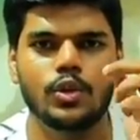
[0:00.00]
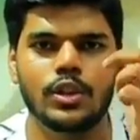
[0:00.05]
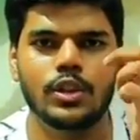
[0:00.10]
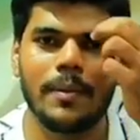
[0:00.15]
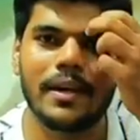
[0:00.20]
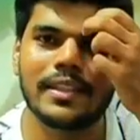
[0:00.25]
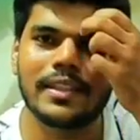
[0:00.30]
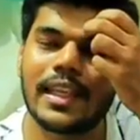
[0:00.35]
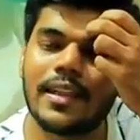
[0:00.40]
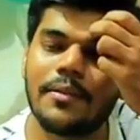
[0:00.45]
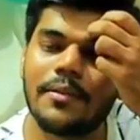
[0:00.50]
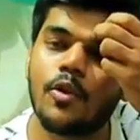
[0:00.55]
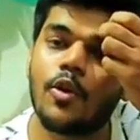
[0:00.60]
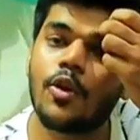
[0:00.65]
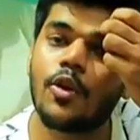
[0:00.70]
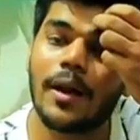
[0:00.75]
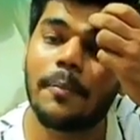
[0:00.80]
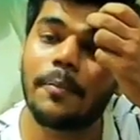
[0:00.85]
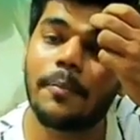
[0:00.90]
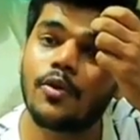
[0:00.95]
उसके बाद सर हम
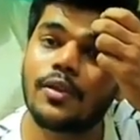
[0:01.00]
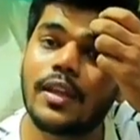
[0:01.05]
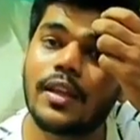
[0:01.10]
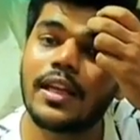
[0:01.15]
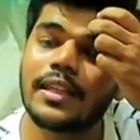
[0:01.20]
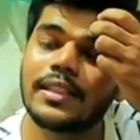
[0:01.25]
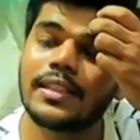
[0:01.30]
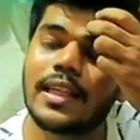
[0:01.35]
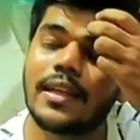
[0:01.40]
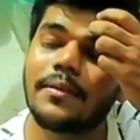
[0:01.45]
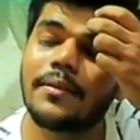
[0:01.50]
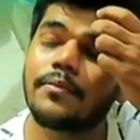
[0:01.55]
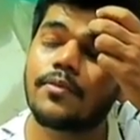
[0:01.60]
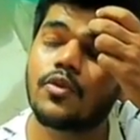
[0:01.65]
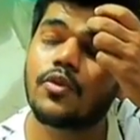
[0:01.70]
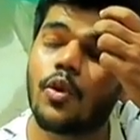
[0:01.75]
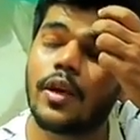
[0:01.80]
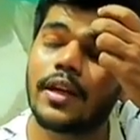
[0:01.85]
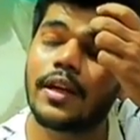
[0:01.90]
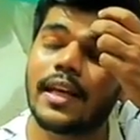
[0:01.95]
लोग घर पे होते हैं इसलिए
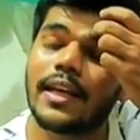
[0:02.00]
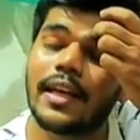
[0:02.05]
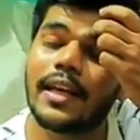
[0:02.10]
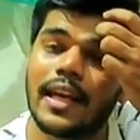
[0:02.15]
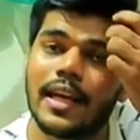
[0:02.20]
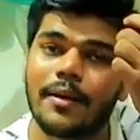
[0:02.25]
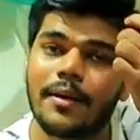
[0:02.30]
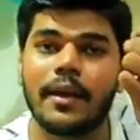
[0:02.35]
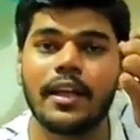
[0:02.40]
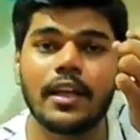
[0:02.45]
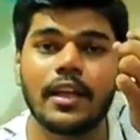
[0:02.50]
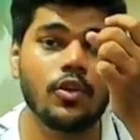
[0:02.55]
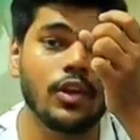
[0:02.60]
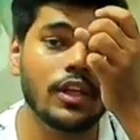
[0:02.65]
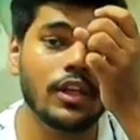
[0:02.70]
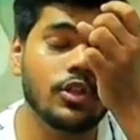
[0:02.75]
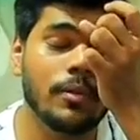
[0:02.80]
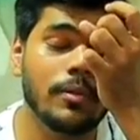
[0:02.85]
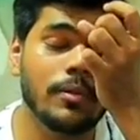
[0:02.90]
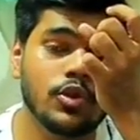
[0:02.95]
हम कॉल अटेंड नहीं कर पाएंगे
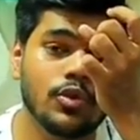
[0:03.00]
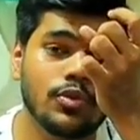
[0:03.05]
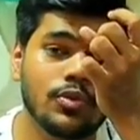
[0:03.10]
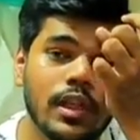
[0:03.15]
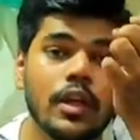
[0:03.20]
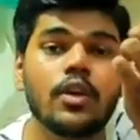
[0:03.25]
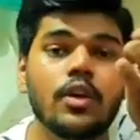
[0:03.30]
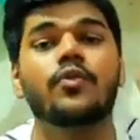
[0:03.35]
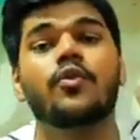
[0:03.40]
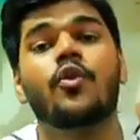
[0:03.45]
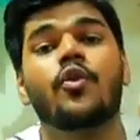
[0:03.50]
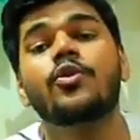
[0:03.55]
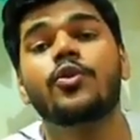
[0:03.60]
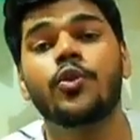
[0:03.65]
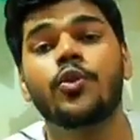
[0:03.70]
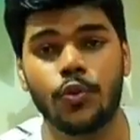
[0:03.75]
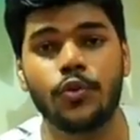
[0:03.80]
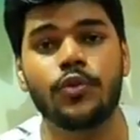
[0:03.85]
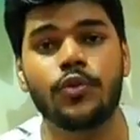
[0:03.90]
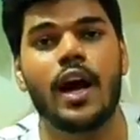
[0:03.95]
तो कस्टमर सोचते हैं
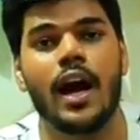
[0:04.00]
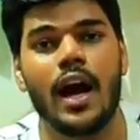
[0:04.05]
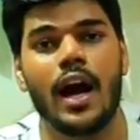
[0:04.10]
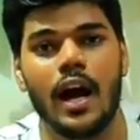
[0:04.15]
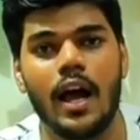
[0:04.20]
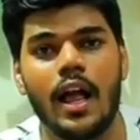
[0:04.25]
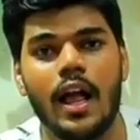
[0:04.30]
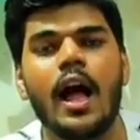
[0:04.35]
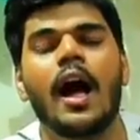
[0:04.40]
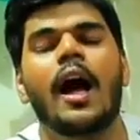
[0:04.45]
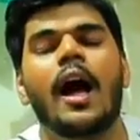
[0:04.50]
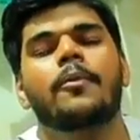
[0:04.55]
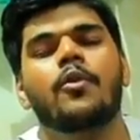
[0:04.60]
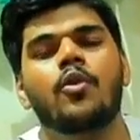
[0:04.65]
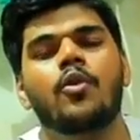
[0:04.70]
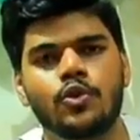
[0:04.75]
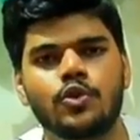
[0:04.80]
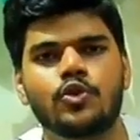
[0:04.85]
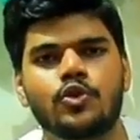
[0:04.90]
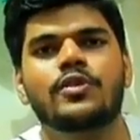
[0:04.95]
फ़ोन क्यों नहीं उठाया
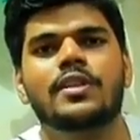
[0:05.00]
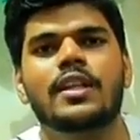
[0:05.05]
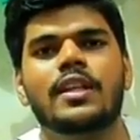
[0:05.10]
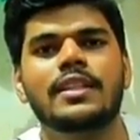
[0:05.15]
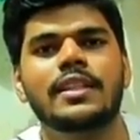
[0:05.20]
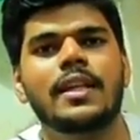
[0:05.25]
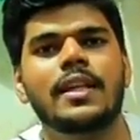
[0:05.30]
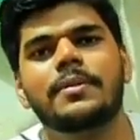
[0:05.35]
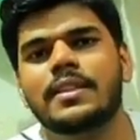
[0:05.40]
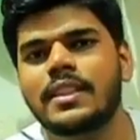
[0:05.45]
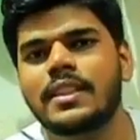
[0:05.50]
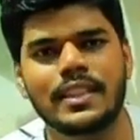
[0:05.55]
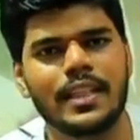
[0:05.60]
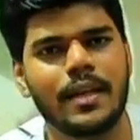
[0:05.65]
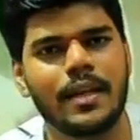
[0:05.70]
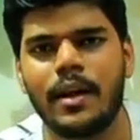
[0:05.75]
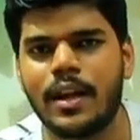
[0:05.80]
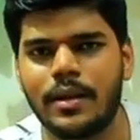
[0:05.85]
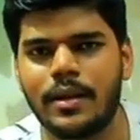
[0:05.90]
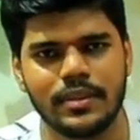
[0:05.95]
आपको खुद सोचना चाहिए
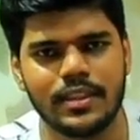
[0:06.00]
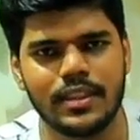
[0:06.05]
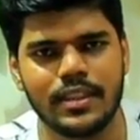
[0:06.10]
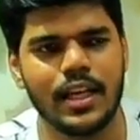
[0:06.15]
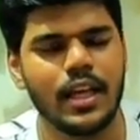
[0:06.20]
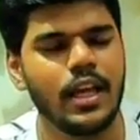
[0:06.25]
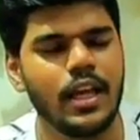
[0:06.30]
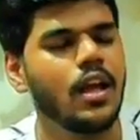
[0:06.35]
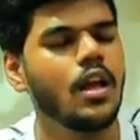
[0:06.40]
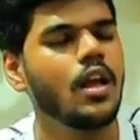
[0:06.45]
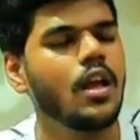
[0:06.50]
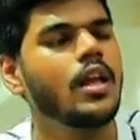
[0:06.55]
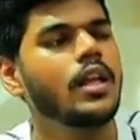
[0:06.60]
बिजनेस टाइम आठ बजे तक है